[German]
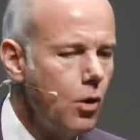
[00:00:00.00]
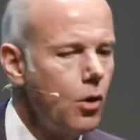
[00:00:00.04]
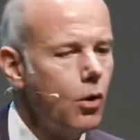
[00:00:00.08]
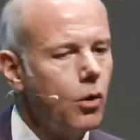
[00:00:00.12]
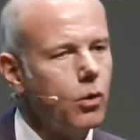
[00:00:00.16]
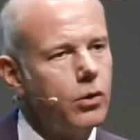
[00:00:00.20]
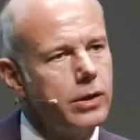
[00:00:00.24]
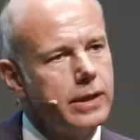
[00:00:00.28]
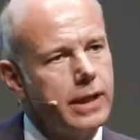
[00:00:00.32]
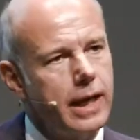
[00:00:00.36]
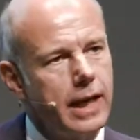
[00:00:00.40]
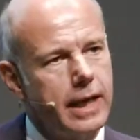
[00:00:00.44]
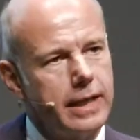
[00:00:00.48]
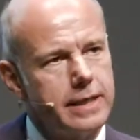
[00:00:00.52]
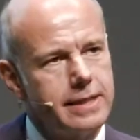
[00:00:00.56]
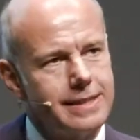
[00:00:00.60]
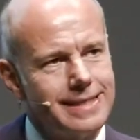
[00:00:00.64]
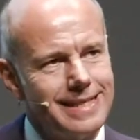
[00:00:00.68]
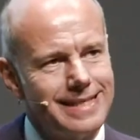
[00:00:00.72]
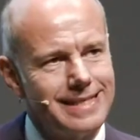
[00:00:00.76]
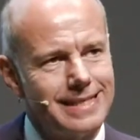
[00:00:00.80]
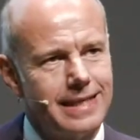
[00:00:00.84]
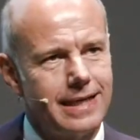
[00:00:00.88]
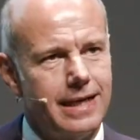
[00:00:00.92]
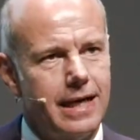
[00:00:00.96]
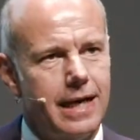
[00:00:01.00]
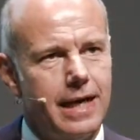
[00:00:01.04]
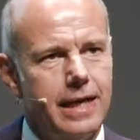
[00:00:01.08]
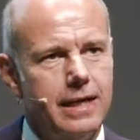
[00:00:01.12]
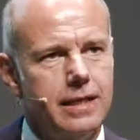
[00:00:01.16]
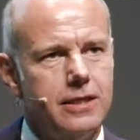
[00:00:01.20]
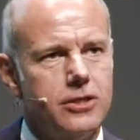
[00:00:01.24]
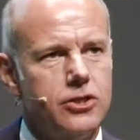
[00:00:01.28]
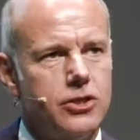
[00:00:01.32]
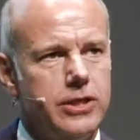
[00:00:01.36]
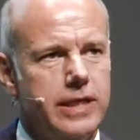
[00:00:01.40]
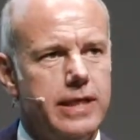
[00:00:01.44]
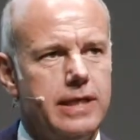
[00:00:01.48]
Und da zentral
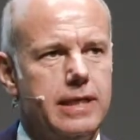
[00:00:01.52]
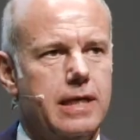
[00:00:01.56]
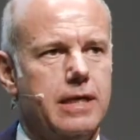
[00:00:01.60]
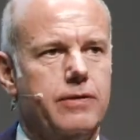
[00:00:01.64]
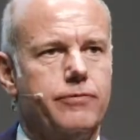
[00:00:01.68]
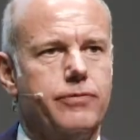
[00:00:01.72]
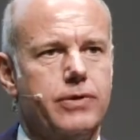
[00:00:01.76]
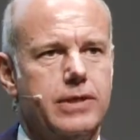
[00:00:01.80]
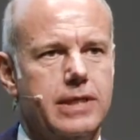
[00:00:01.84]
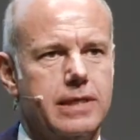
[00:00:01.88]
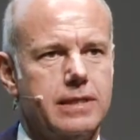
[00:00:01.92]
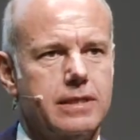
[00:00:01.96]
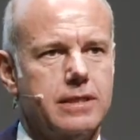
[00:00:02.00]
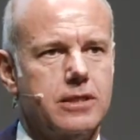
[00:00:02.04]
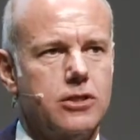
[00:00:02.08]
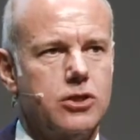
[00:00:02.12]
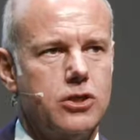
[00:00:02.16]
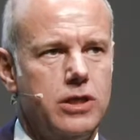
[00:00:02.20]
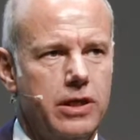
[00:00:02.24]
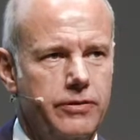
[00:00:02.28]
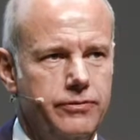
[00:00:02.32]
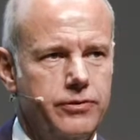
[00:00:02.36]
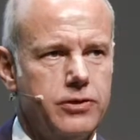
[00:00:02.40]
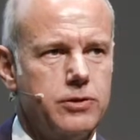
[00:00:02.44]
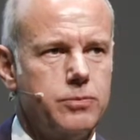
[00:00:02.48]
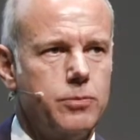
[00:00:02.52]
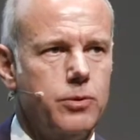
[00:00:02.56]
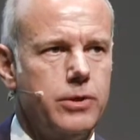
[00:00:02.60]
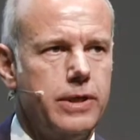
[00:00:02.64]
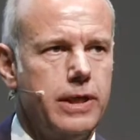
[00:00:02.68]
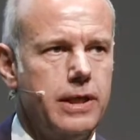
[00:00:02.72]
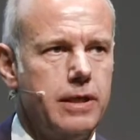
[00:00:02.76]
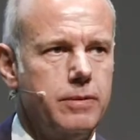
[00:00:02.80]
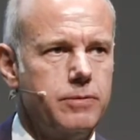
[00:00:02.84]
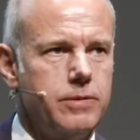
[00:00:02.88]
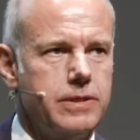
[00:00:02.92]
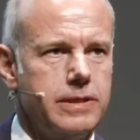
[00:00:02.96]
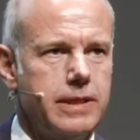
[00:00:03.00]
steht einfach das
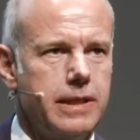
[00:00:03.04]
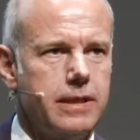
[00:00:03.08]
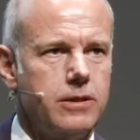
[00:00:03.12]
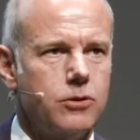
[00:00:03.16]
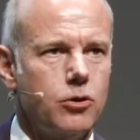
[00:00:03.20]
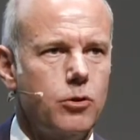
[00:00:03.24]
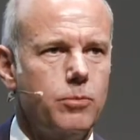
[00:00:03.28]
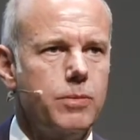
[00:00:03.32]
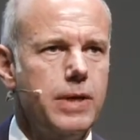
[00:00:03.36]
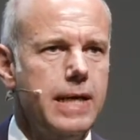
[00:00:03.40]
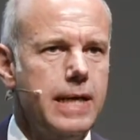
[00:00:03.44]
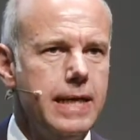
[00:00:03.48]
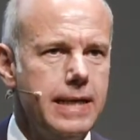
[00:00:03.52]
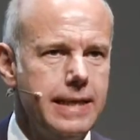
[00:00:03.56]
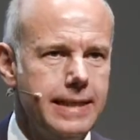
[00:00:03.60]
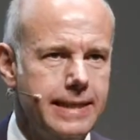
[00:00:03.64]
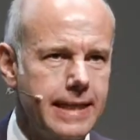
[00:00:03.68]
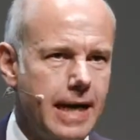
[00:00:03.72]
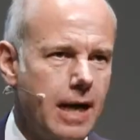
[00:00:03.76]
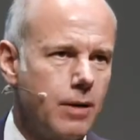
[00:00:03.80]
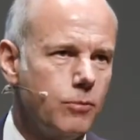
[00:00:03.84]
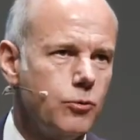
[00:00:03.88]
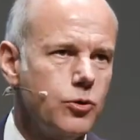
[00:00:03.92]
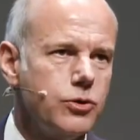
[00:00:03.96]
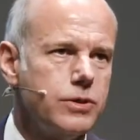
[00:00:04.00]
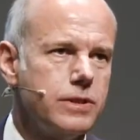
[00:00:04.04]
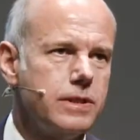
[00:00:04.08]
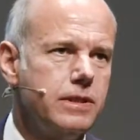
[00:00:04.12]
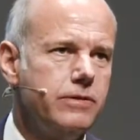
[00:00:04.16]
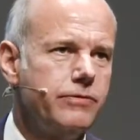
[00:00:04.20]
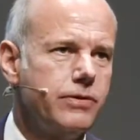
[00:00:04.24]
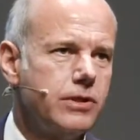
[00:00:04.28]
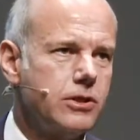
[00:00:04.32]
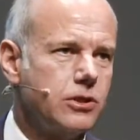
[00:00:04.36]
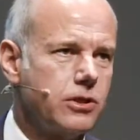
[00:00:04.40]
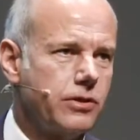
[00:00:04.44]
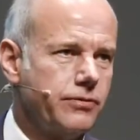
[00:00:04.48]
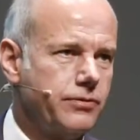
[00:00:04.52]
Geschäftsmodell im Zentrum. Da muss die
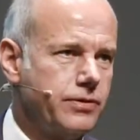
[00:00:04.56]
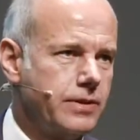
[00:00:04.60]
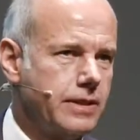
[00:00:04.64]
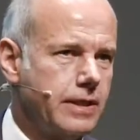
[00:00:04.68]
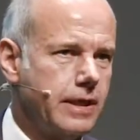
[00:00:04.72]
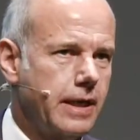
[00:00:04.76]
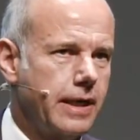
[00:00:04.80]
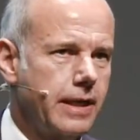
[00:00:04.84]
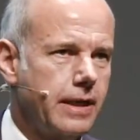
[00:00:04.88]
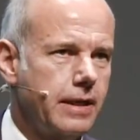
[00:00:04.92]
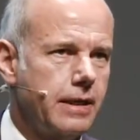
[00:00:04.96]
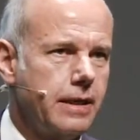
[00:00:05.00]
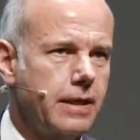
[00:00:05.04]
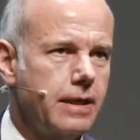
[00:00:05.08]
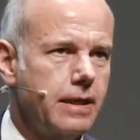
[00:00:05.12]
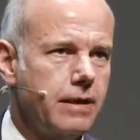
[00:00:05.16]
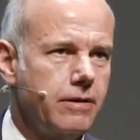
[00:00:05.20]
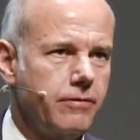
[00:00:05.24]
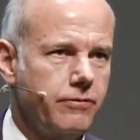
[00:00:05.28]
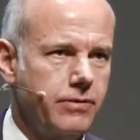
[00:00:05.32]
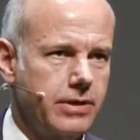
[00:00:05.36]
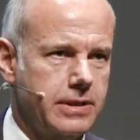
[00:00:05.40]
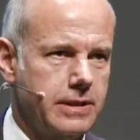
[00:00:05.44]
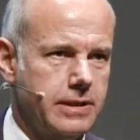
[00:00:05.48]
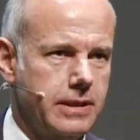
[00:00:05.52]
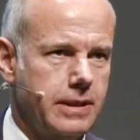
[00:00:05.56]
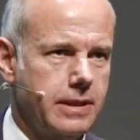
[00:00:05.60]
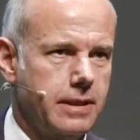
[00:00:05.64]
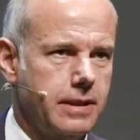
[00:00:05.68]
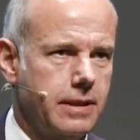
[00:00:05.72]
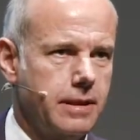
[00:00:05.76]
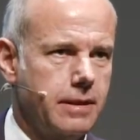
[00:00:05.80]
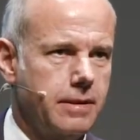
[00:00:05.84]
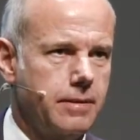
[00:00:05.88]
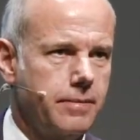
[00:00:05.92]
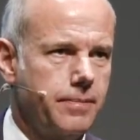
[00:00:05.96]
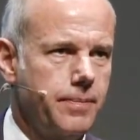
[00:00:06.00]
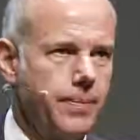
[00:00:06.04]
Wirtschaft zeigen, was sie kann.